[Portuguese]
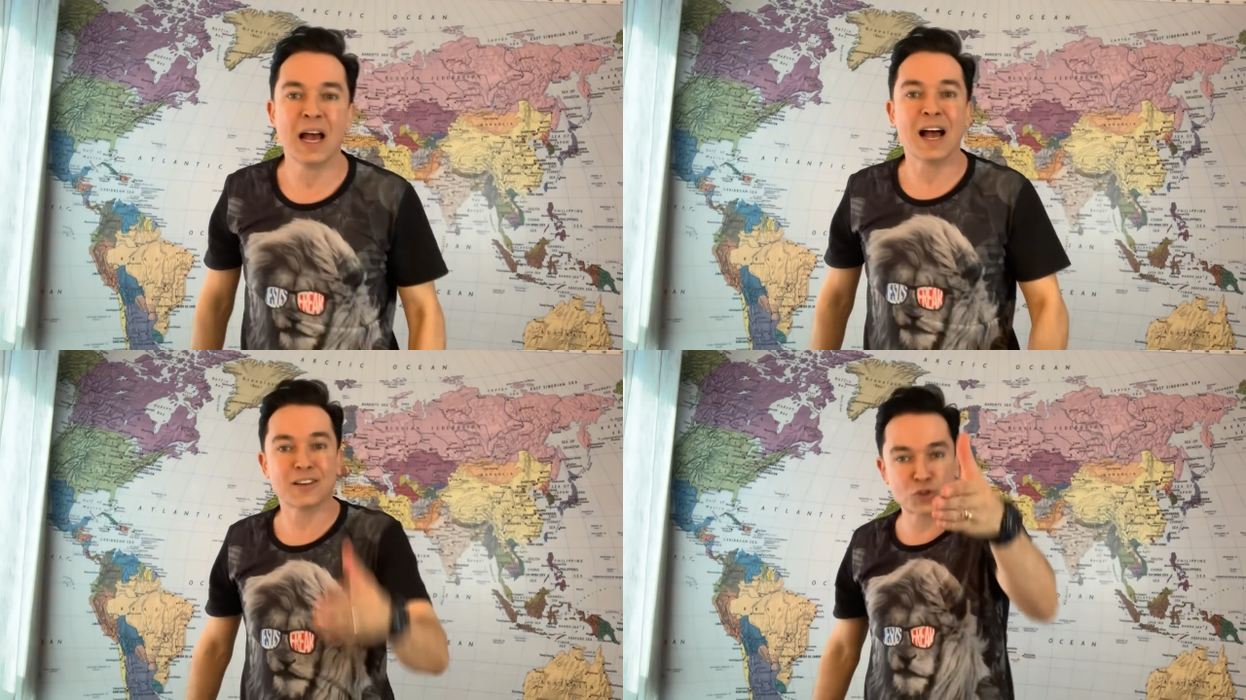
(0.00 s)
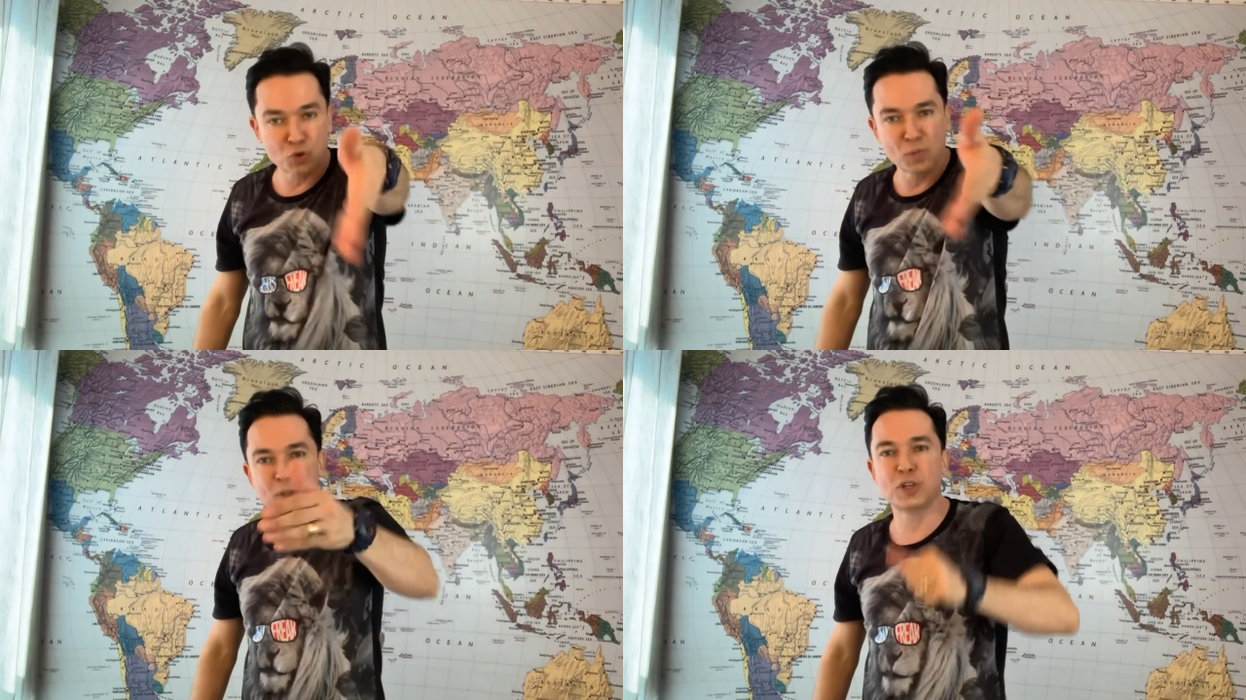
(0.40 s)

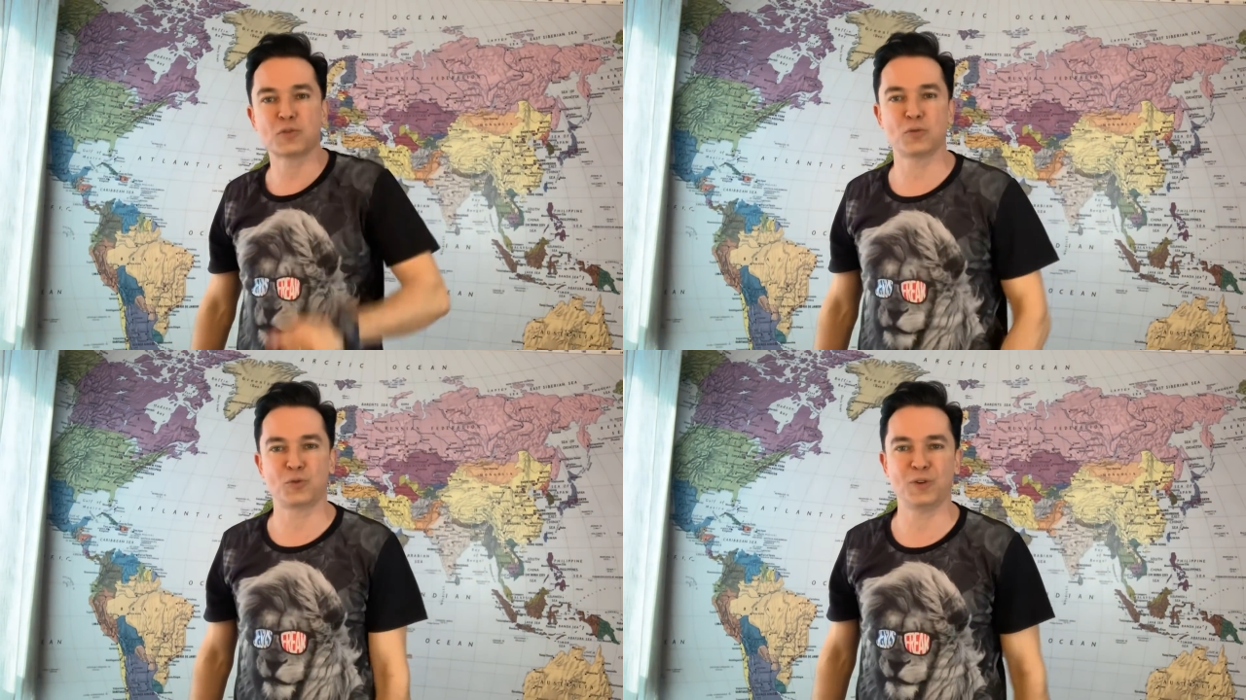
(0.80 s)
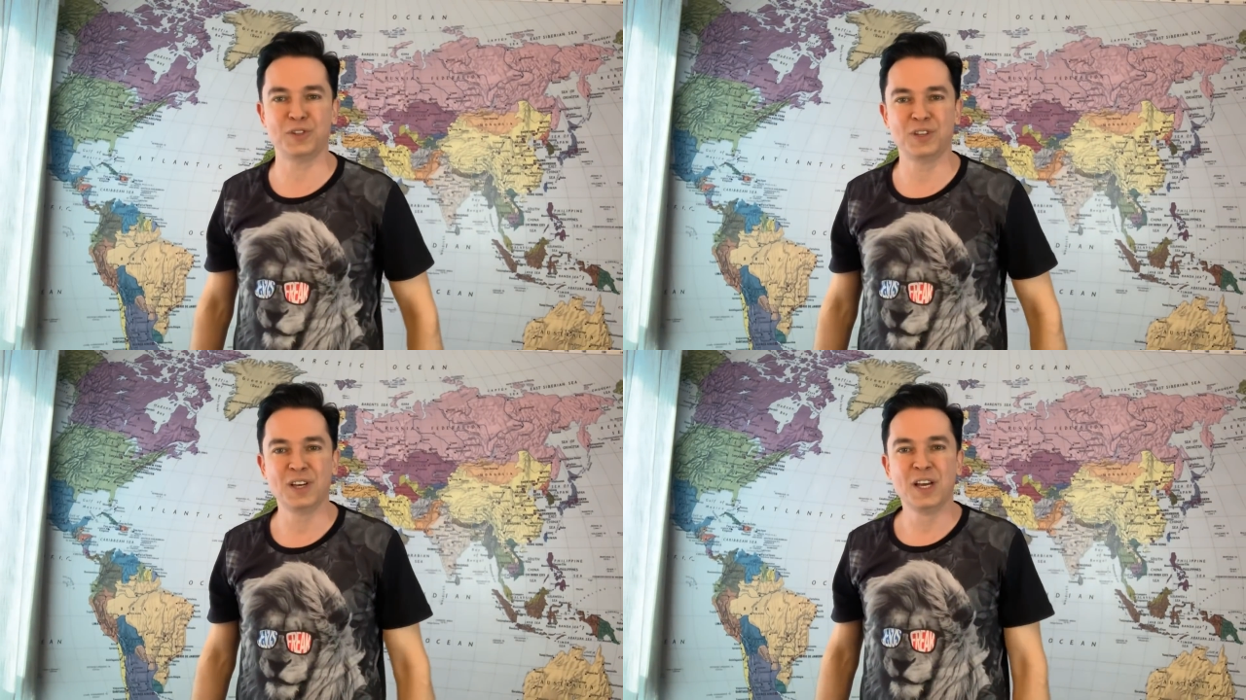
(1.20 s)
Assuma Jesus
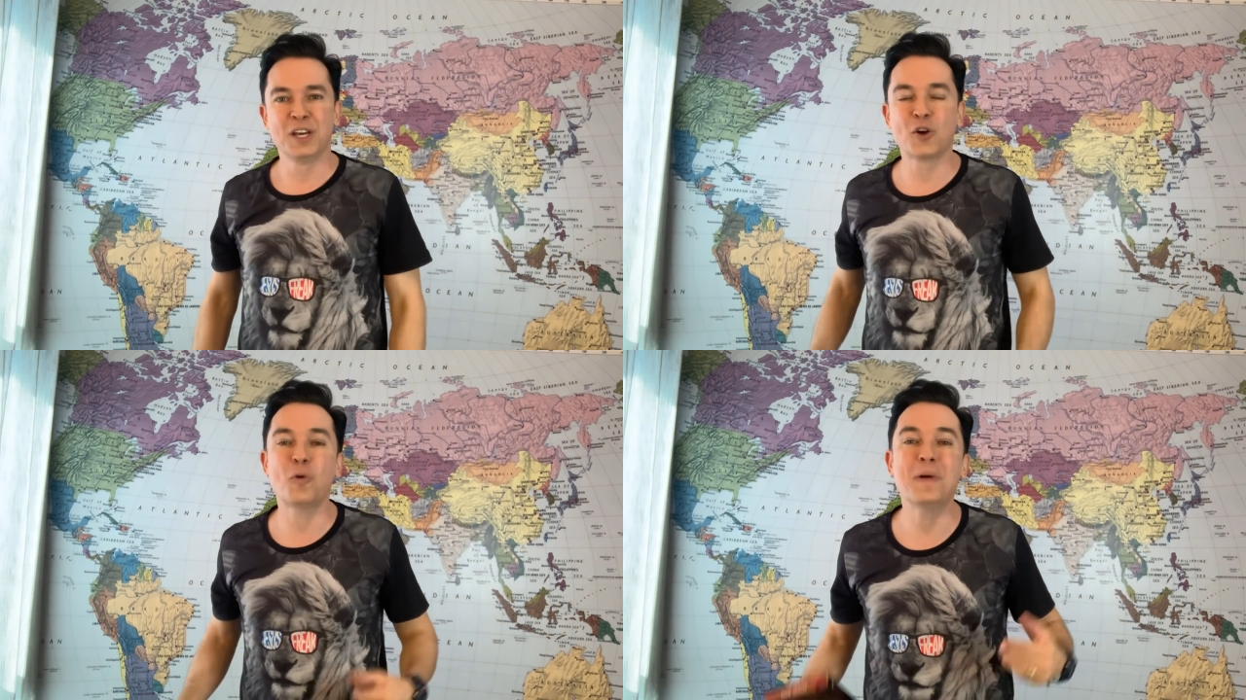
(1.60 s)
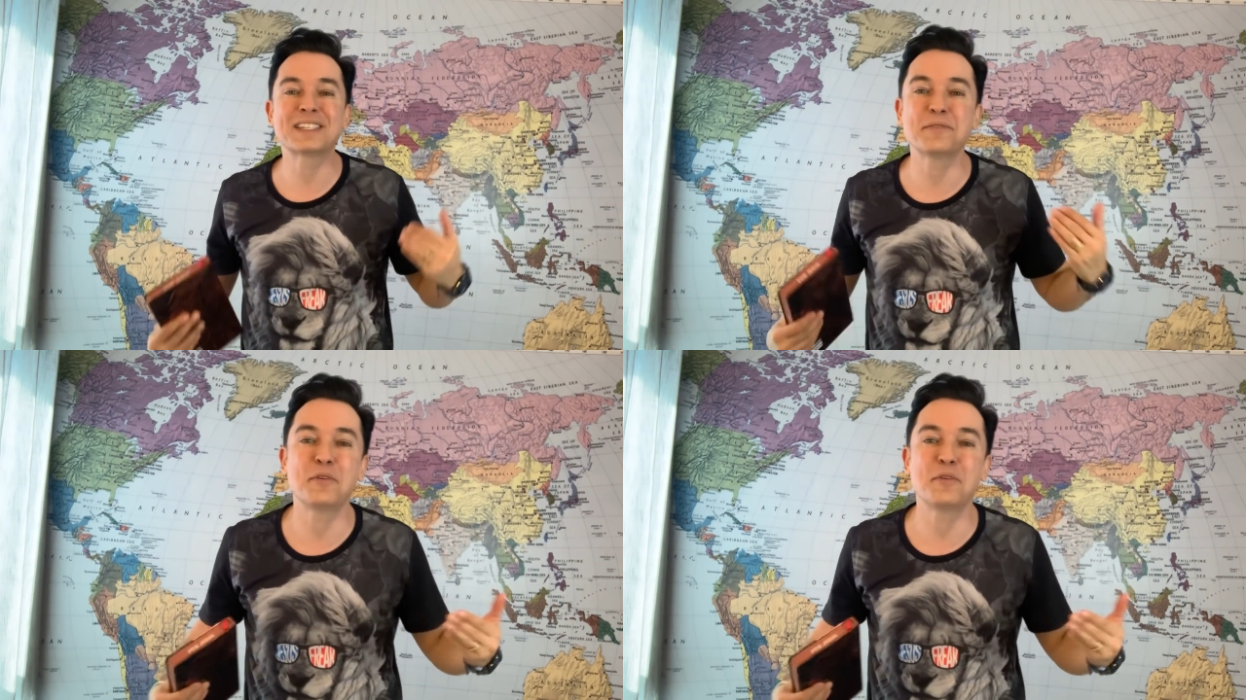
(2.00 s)
hoje e comece a